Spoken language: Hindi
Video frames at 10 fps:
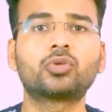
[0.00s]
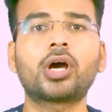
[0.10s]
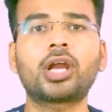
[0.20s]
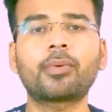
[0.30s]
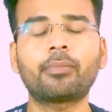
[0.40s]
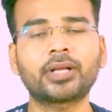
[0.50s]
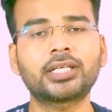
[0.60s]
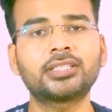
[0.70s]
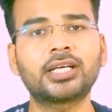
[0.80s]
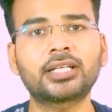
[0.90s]
तो अगर आपका
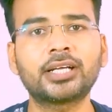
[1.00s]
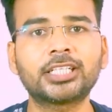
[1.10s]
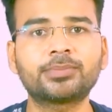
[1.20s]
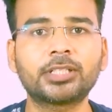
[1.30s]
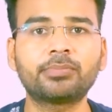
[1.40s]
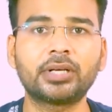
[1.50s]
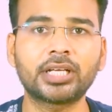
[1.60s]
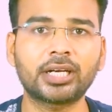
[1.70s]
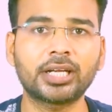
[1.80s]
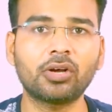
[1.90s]
पचास हज़ार के आसपास
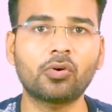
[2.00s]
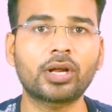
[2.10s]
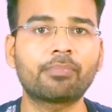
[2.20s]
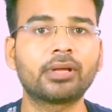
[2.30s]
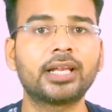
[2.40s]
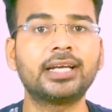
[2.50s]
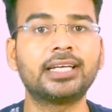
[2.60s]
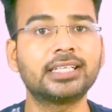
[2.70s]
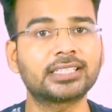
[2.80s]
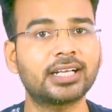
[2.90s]
बजट है और अपने लिए
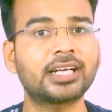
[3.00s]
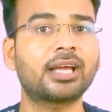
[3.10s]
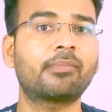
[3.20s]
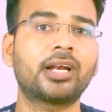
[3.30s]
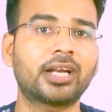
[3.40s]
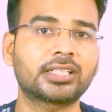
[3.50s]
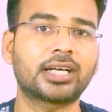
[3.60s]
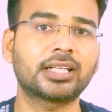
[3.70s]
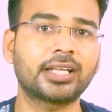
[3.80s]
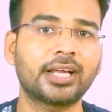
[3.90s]
डी कैमरा लेना
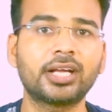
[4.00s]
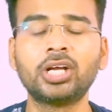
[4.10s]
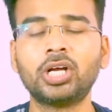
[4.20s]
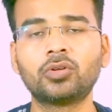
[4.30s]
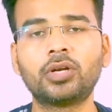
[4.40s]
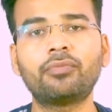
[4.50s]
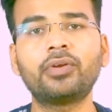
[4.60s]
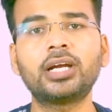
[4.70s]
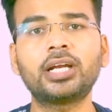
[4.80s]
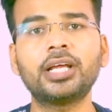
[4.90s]
चाहते हैं तो
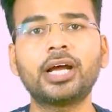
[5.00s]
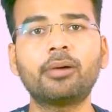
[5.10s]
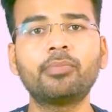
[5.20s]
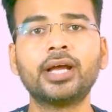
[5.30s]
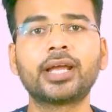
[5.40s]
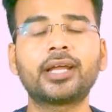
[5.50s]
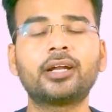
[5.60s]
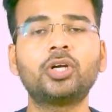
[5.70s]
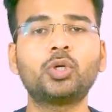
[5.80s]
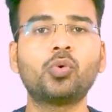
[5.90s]
डेफिनेटली आप
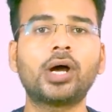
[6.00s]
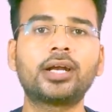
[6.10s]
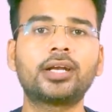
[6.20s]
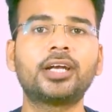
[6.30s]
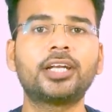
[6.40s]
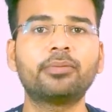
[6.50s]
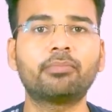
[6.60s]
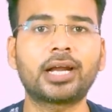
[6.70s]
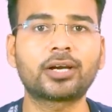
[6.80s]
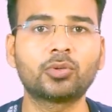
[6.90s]
कैनन 200D
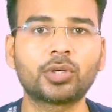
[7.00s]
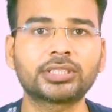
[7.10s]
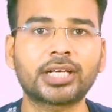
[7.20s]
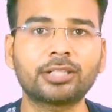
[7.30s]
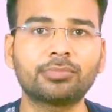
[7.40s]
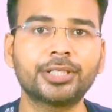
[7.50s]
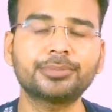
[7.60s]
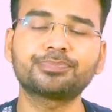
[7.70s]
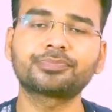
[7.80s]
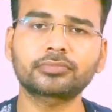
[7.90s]
मार्क टू के साथ में
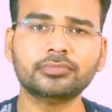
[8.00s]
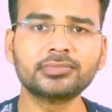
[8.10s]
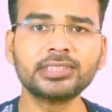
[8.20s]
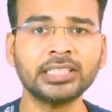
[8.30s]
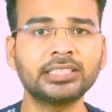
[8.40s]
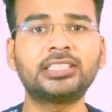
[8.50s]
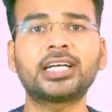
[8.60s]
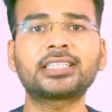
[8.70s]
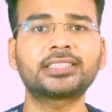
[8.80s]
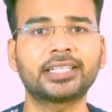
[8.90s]

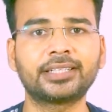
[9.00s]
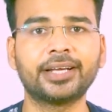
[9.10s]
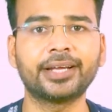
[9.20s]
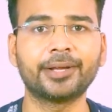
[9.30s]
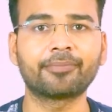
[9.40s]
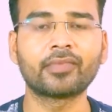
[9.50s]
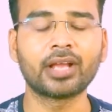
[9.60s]
जा सकते हैं